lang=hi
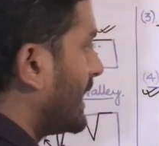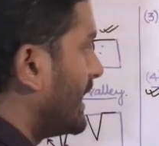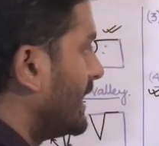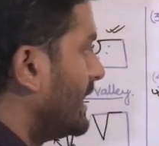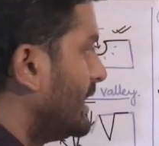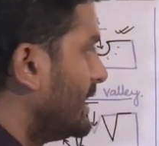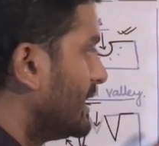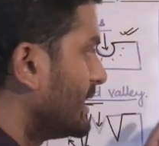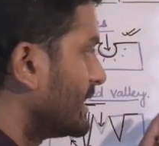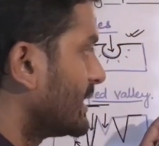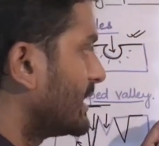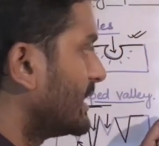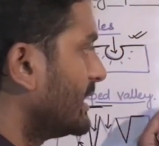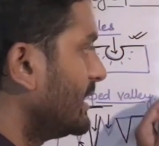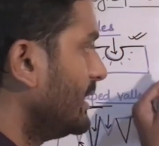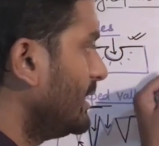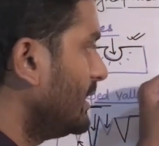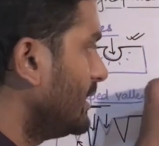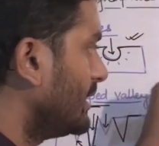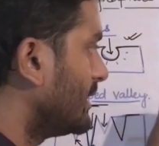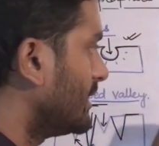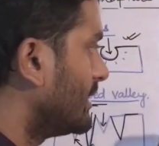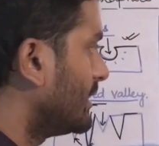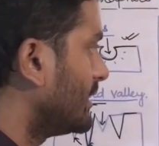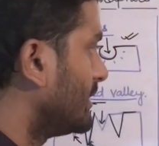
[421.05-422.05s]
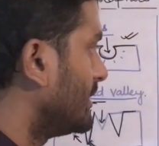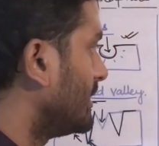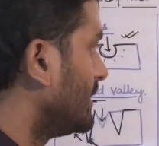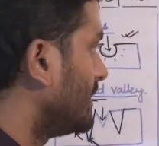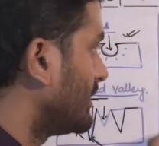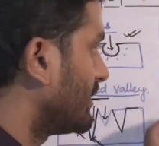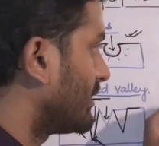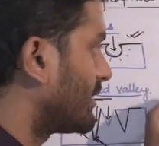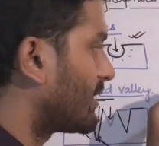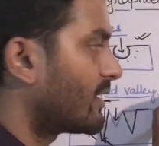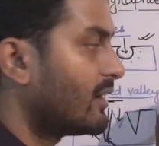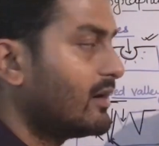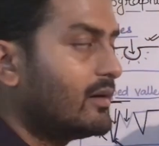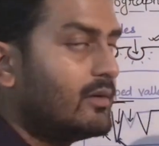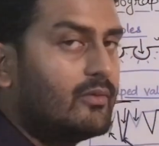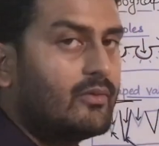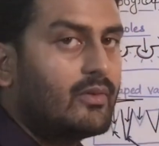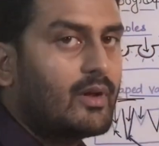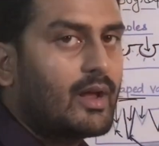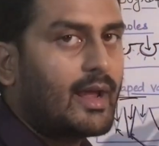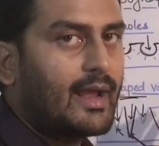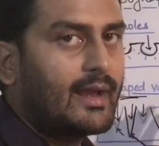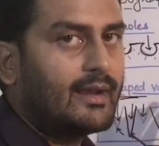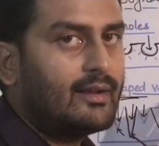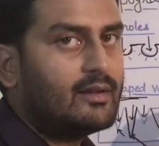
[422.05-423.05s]
है कि
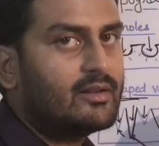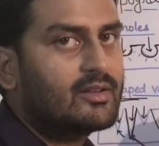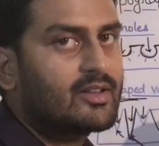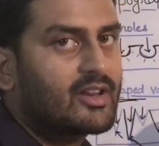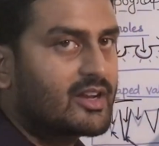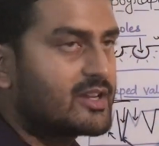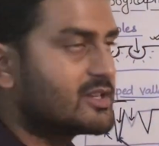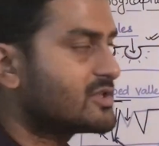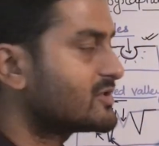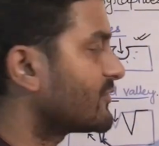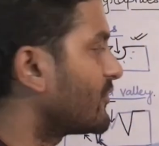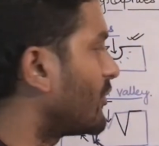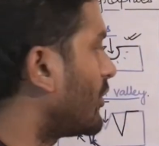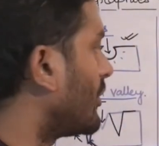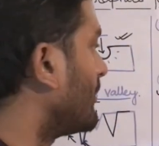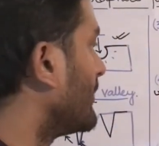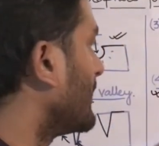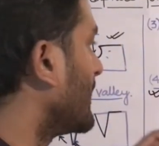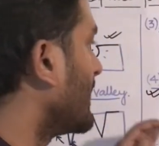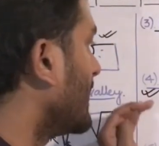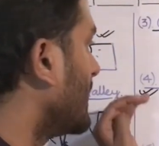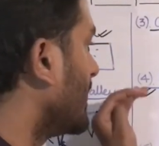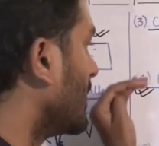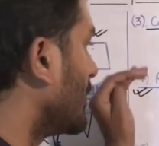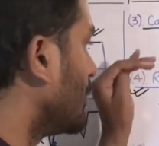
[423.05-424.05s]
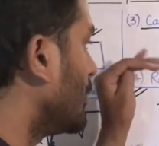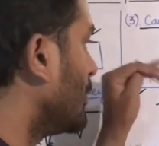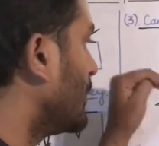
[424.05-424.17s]
ड्रॉप एंड क्रिस्ट फॉर्म में है